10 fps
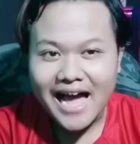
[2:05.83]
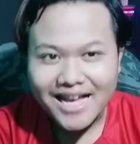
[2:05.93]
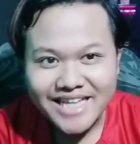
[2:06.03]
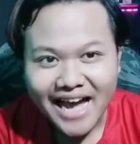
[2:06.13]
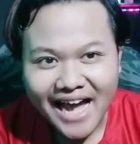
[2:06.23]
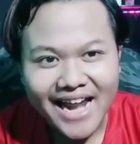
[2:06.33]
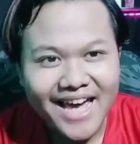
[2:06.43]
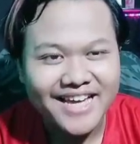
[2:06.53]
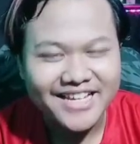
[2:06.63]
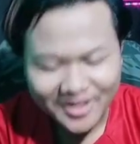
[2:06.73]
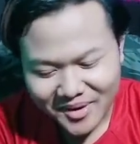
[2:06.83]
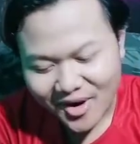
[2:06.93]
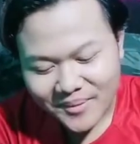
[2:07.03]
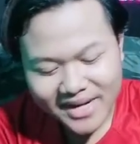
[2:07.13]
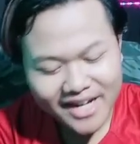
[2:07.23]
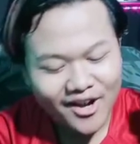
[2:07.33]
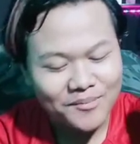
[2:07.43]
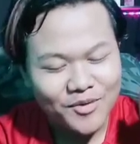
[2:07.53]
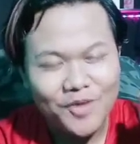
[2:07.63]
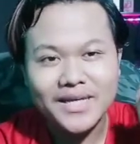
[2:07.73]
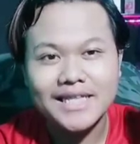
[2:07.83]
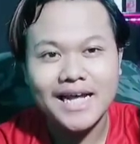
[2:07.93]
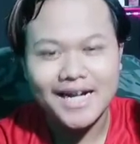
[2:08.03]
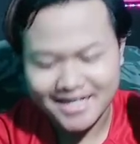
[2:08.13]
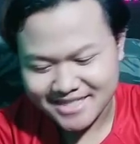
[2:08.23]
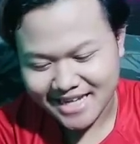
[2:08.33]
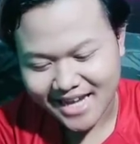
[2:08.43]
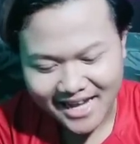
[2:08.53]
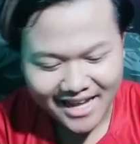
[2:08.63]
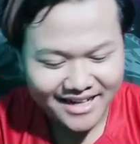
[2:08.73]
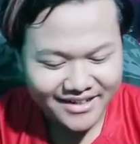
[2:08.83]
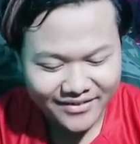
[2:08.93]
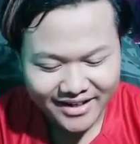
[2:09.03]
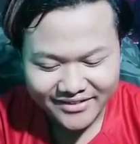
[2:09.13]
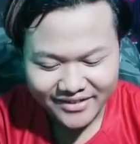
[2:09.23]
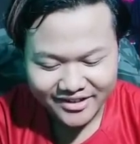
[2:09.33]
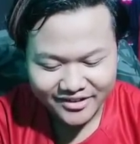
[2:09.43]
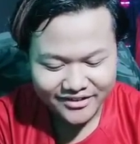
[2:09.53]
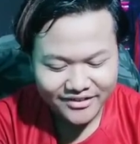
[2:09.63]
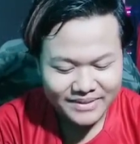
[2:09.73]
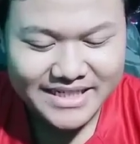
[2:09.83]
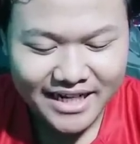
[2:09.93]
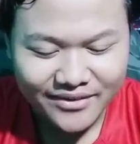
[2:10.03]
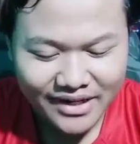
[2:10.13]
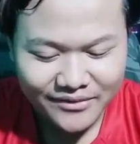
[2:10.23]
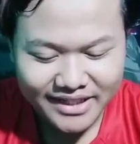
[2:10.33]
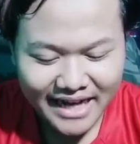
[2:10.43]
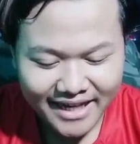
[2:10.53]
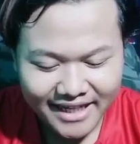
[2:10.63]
Gacha nggak nih? Coba komen di kolom komentar guys ya. Aduh, aduh, aduh. Masa keluar duit